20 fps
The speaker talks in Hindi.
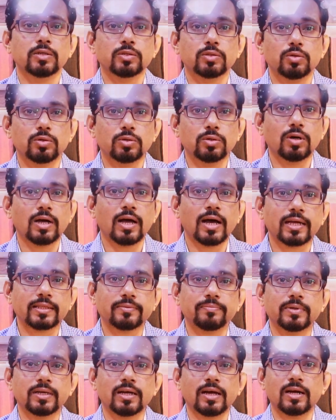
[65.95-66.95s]
दोनों
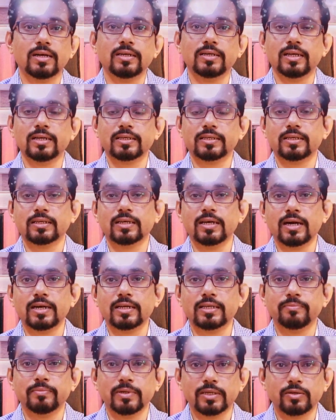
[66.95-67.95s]
हाथ में हाथ डालकर
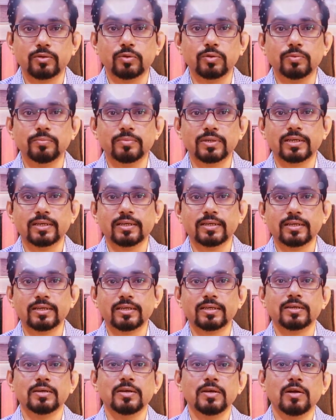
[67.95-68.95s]
गार्डन में घूम रहे
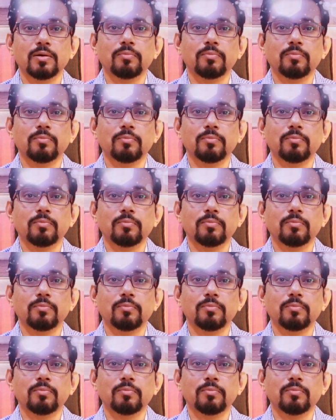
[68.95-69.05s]
हैं